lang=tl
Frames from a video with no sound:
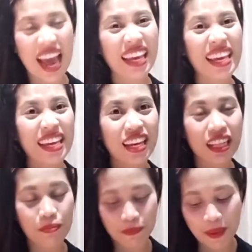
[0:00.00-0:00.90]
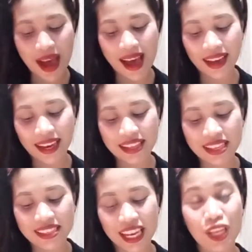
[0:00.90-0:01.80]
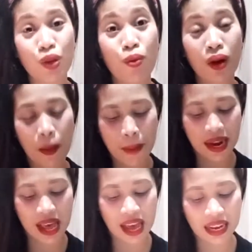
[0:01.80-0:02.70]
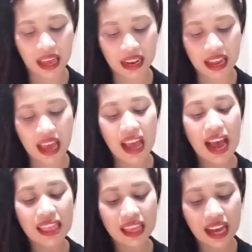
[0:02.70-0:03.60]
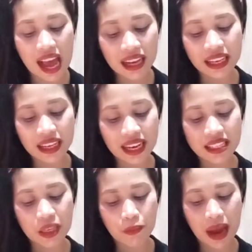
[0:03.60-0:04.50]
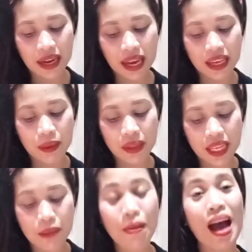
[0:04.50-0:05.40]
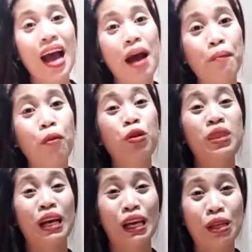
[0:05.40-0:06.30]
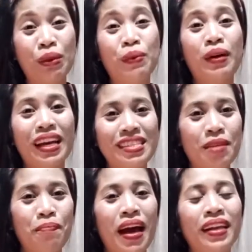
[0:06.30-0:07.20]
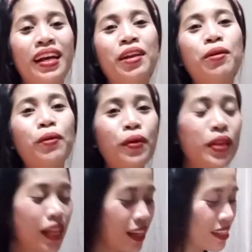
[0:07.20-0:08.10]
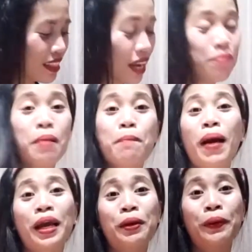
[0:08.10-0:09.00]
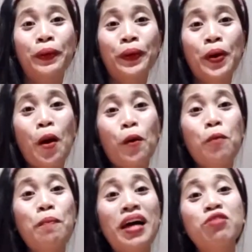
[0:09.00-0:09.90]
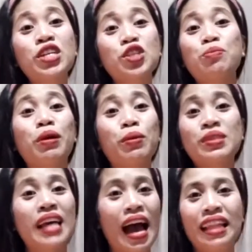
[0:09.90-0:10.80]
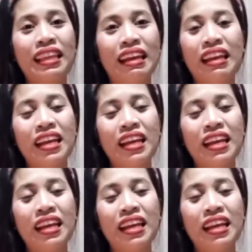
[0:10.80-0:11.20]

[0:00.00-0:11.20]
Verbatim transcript: ay higit pa kaysa sa inyong kaparaanan at ang aking kaisipan ay hindi maaabot ng inyong kaisipan. Ganon, i-describe ng Panginoon kung paano siya sumagot sa atin.